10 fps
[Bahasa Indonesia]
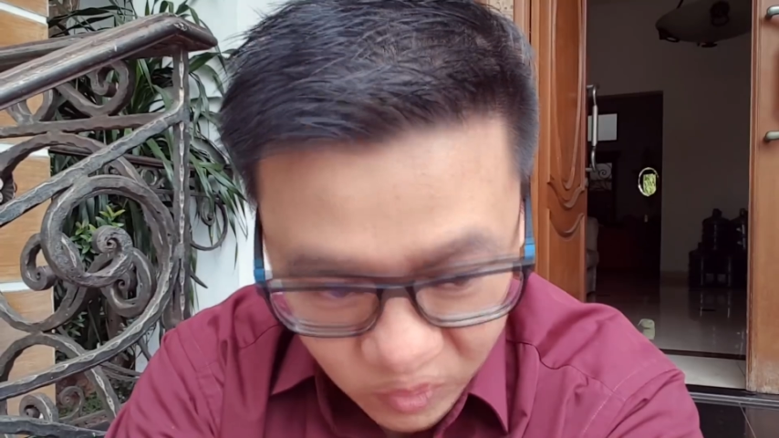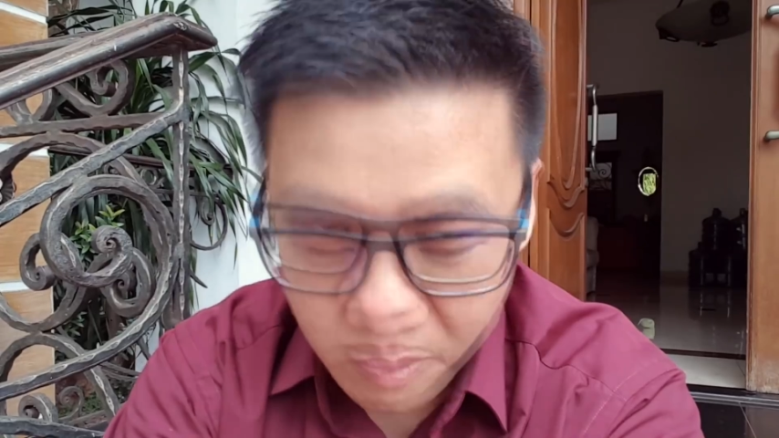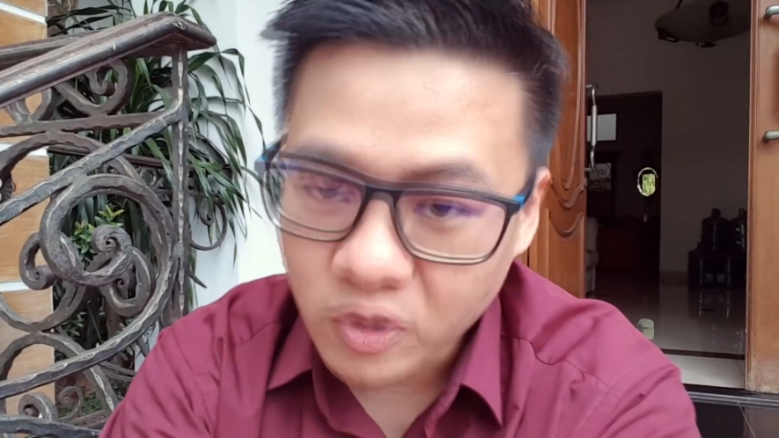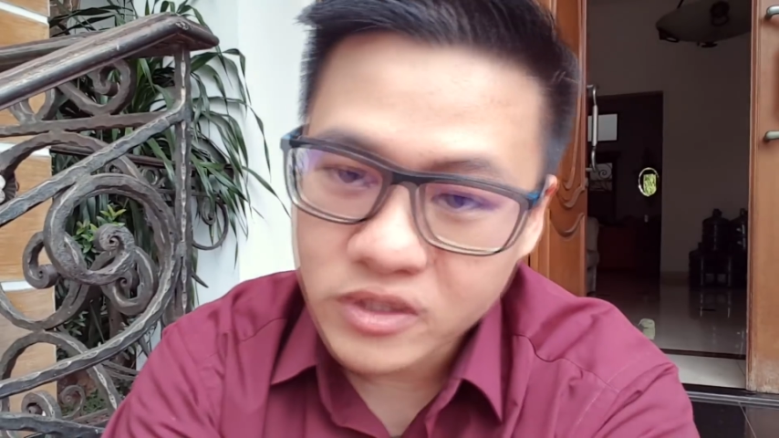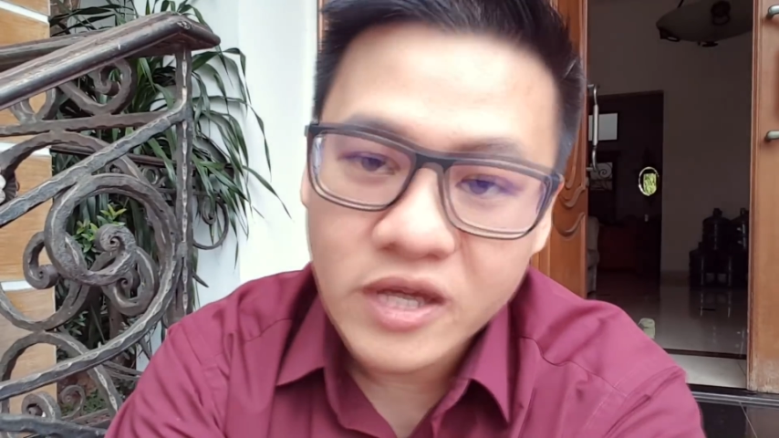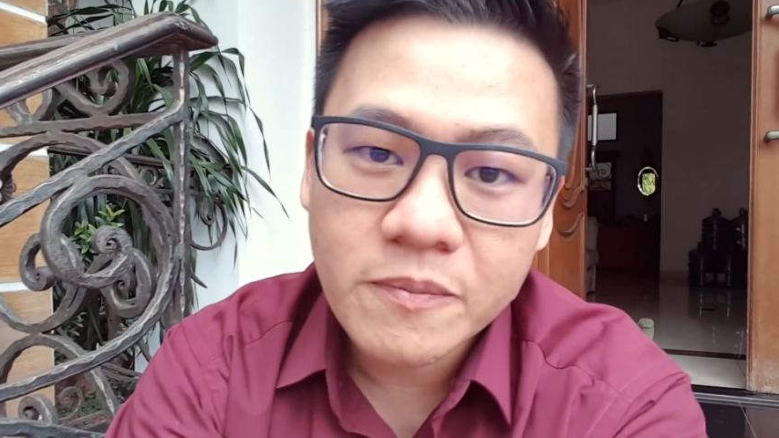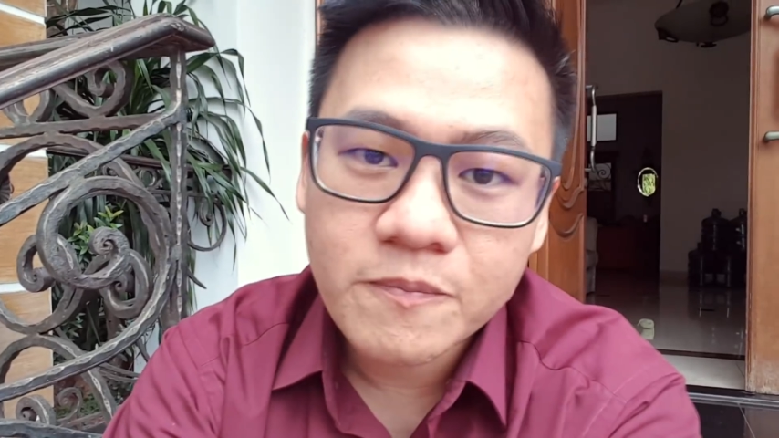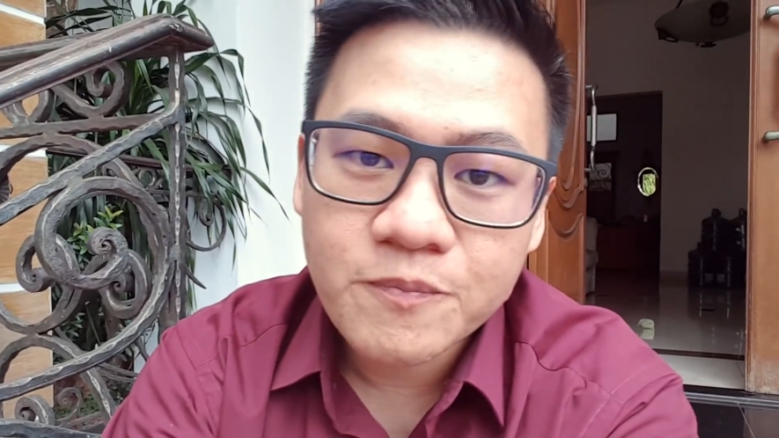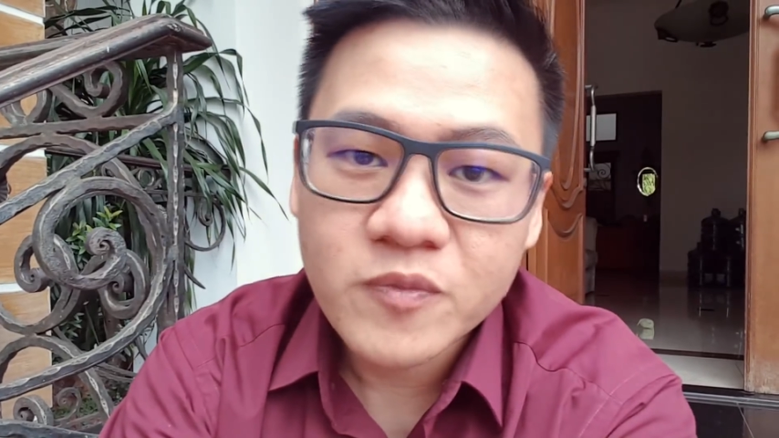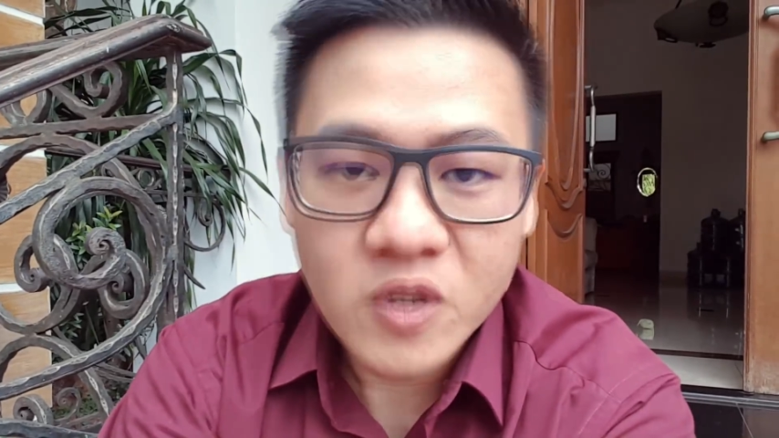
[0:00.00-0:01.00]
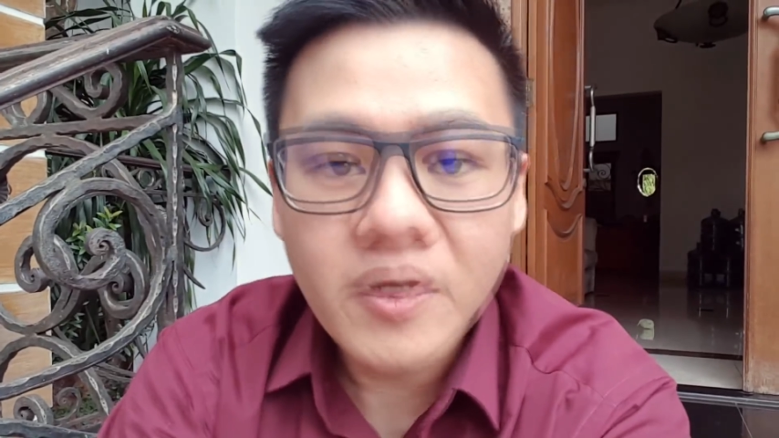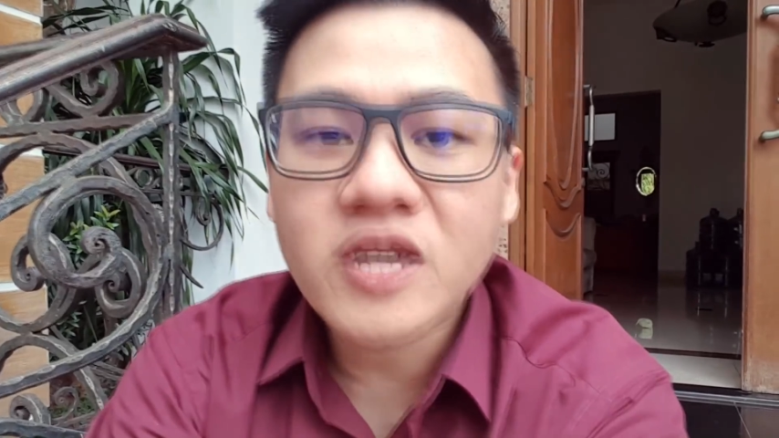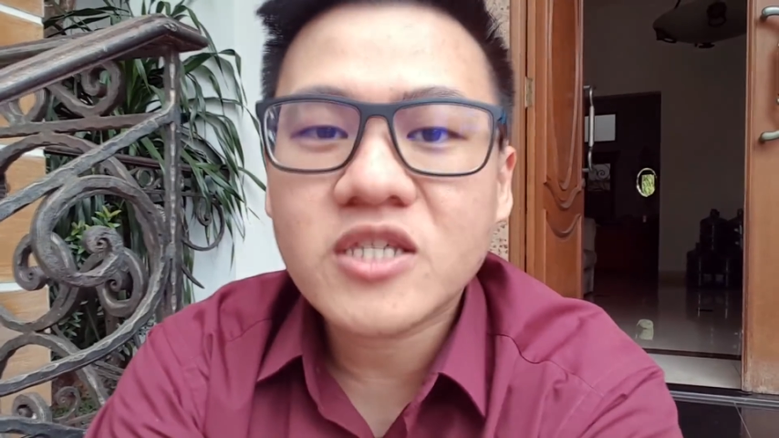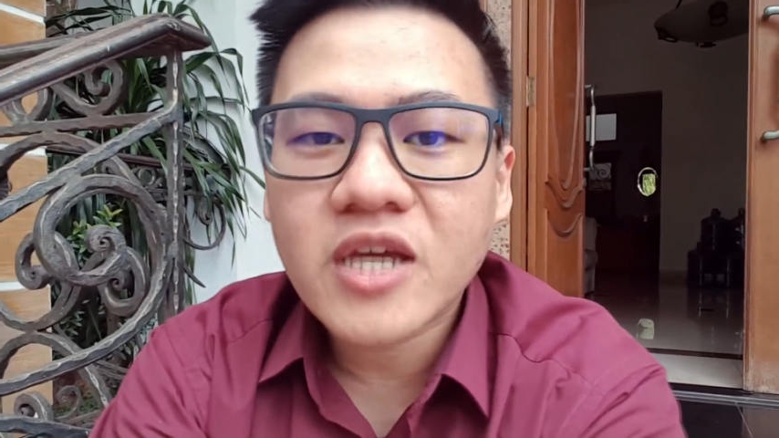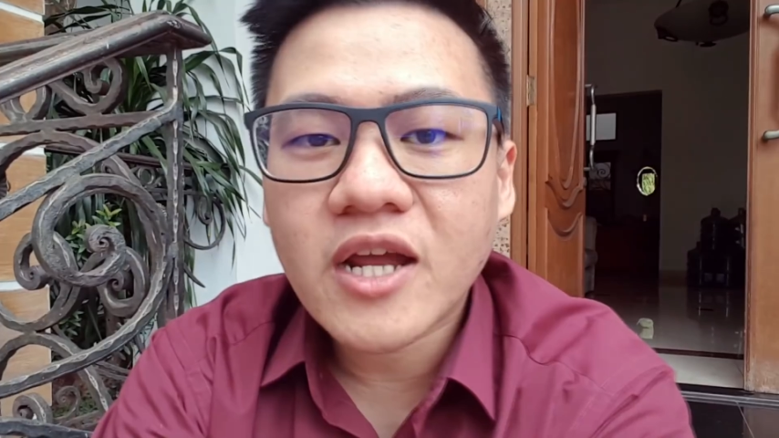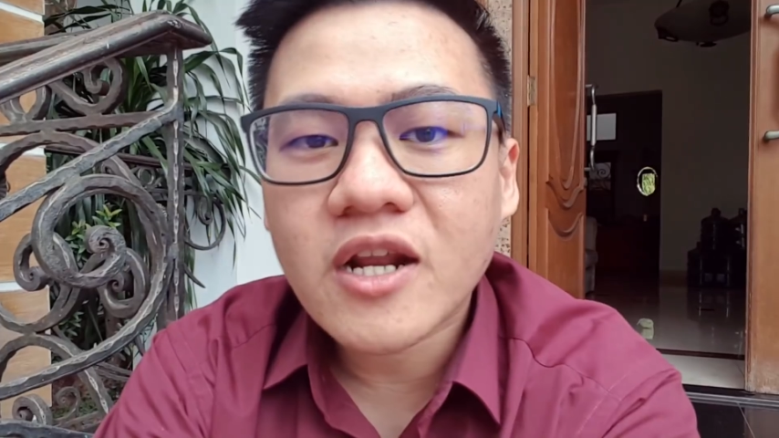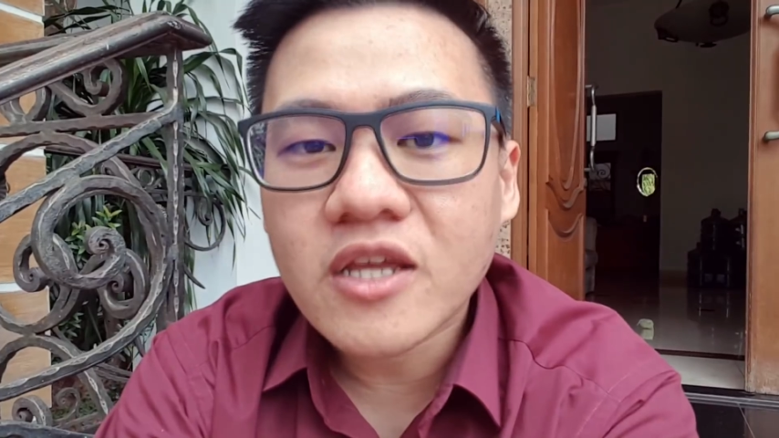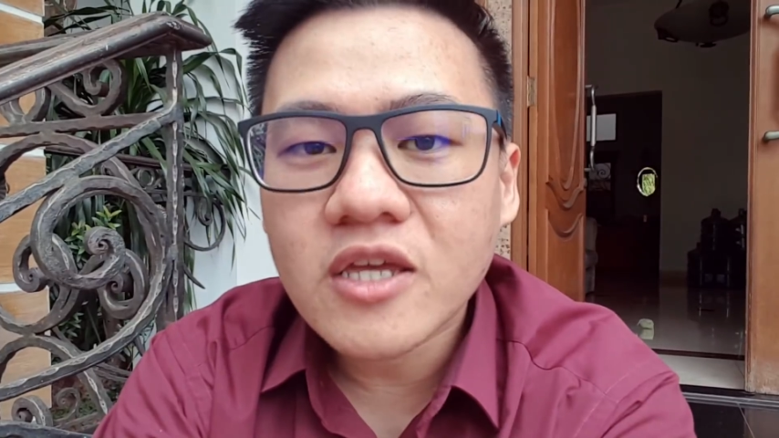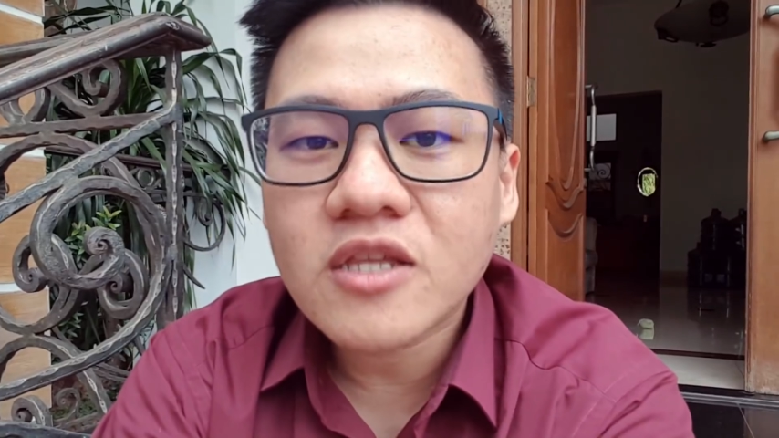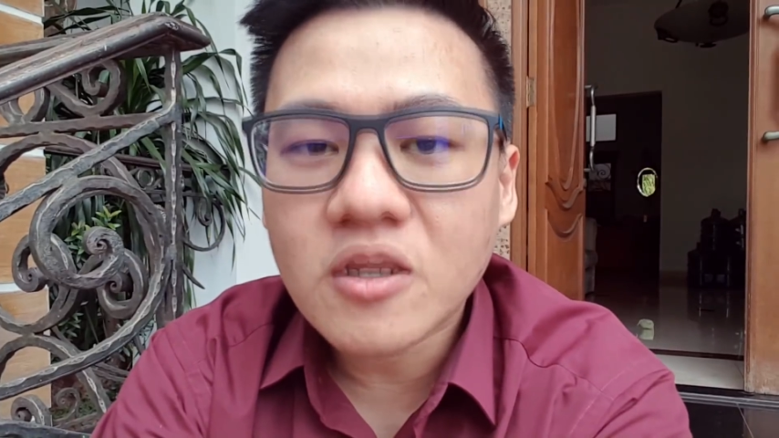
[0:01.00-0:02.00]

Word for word: one more time Terima kasih Ararki,